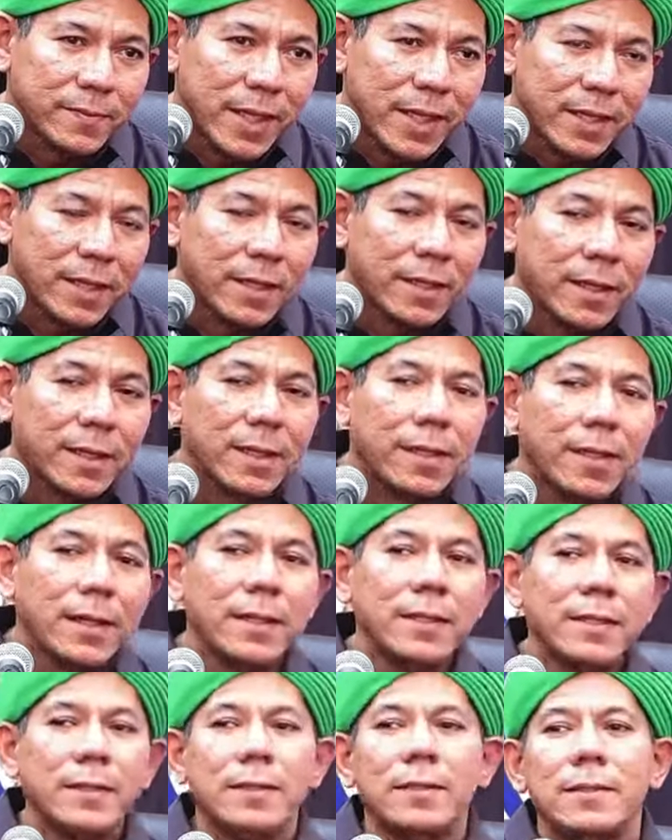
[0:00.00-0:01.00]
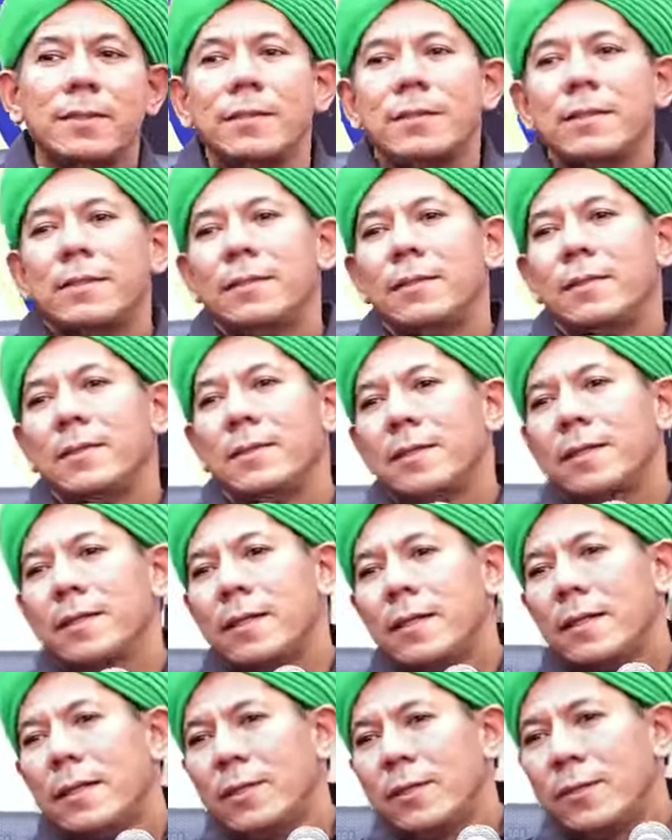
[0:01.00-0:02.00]
Nah, karena
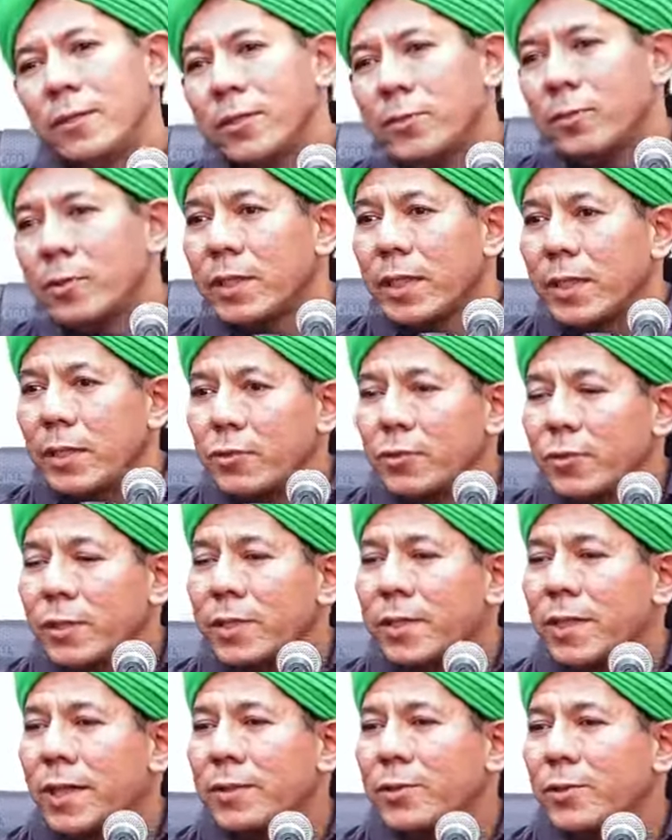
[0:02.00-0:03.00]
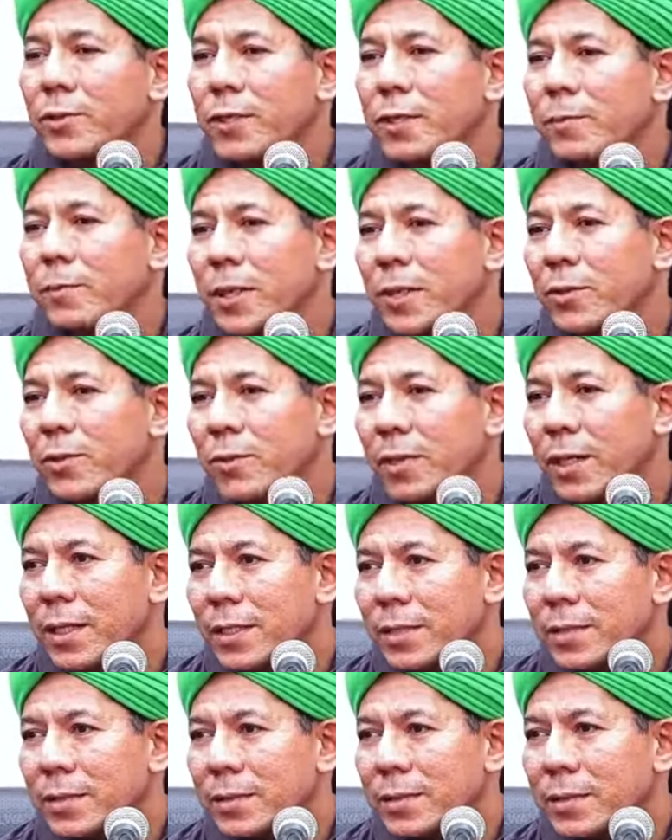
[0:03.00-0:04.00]
Allah SWT sudah terlanjur dalam
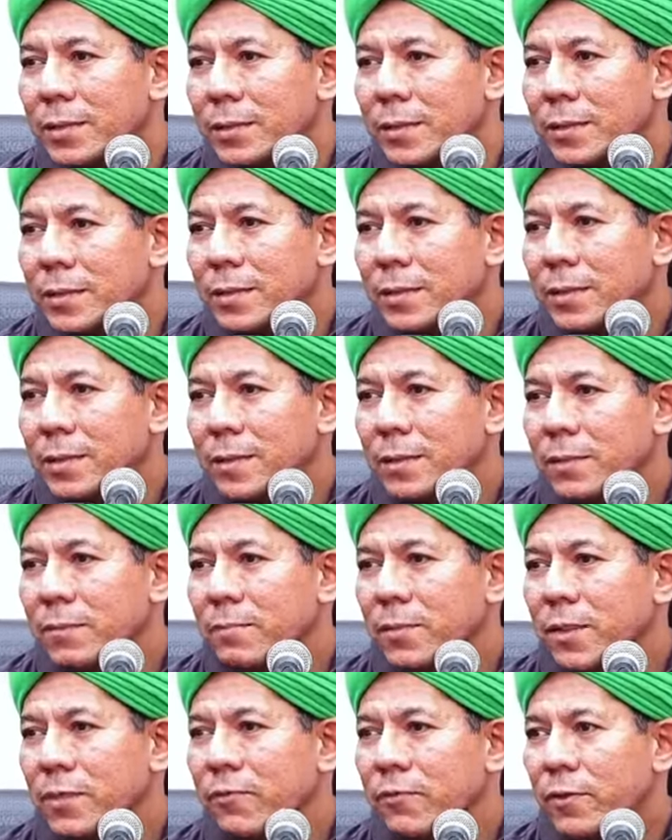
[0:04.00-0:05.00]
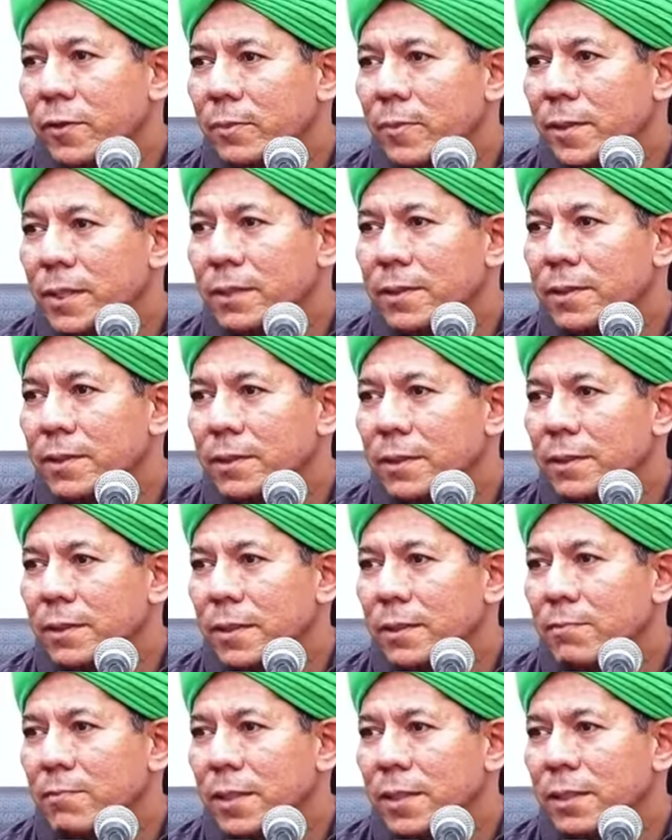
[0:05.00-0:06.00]
Al-Quran berfirman
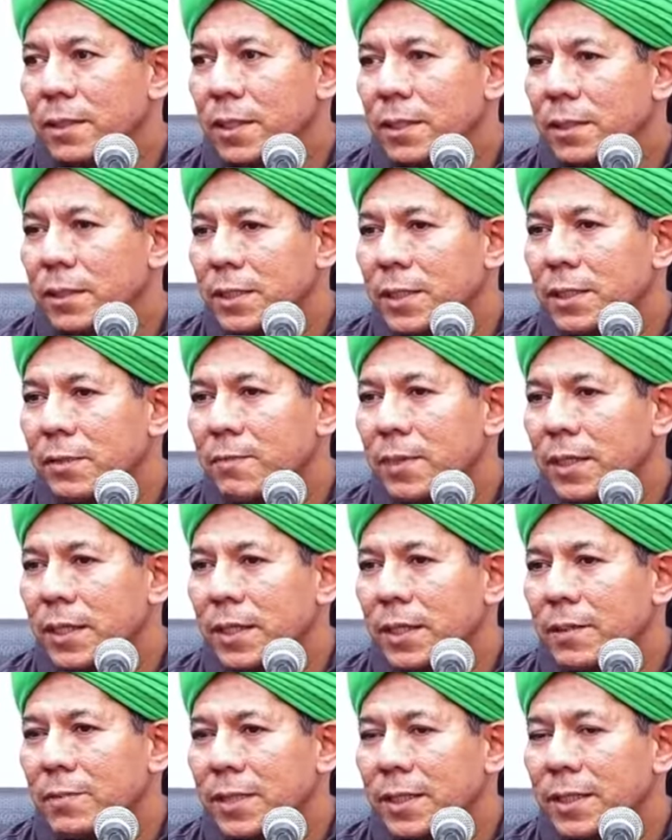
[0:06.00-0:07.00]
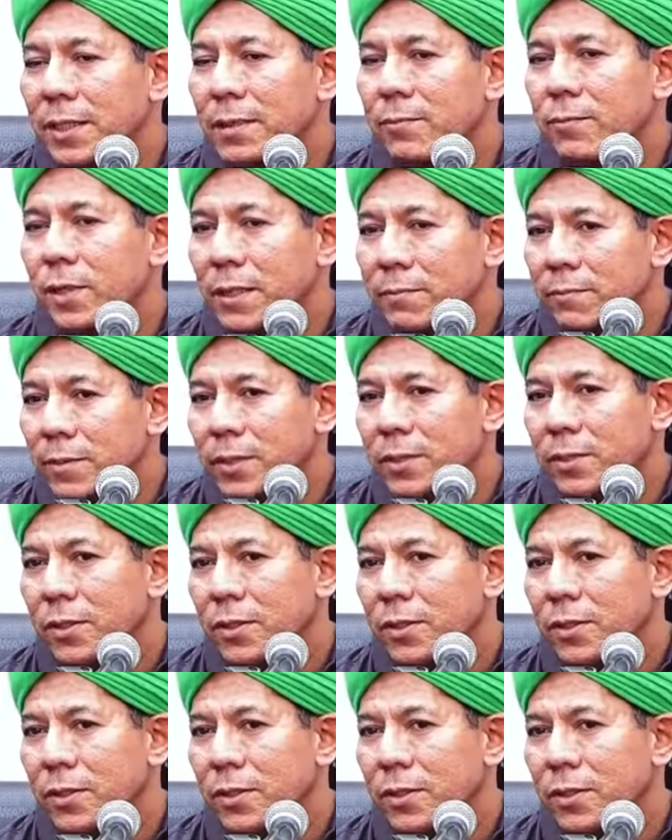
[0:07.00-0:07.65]
dan berjanji kepada Nabi kita Muhammad